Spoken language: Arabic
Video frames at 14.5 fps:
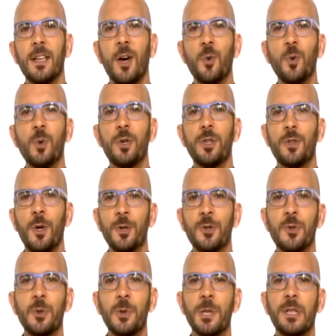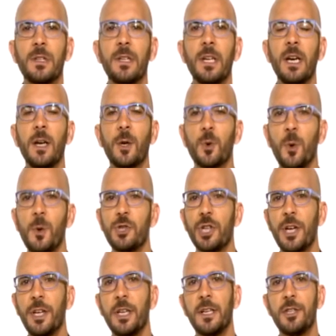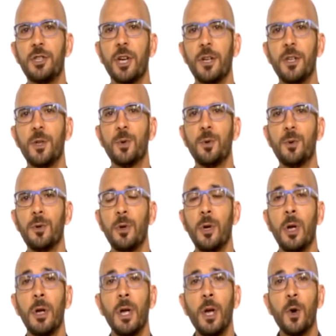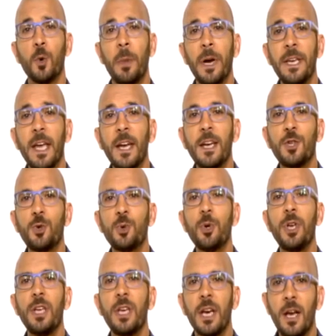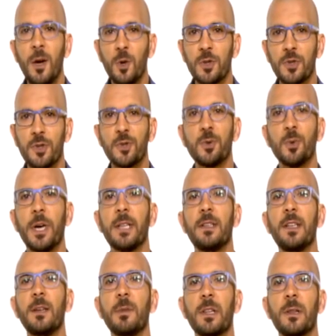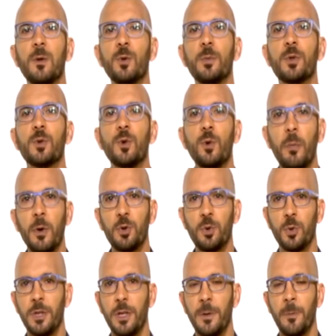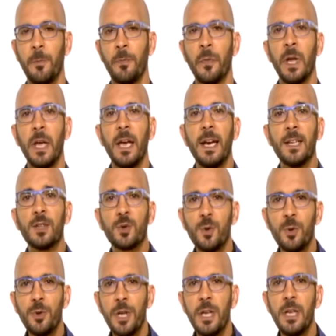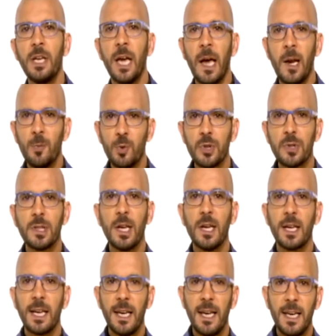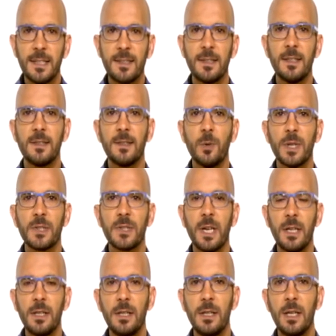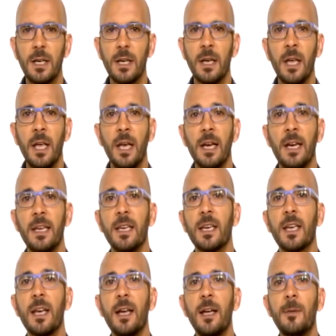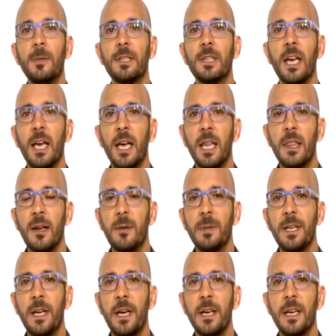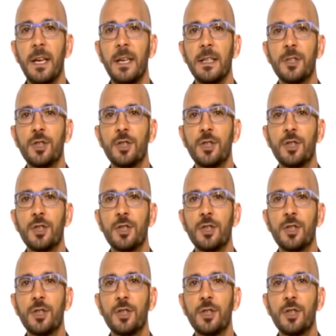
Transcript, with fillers: ضرورة حسن اختيار كل شريك لشريكه وبينا شو هي الأسس وقديه مطلوب تكون موجودة لتكون هي المنطلق الأساسي والصحيح لإقامة هذا البناء يلي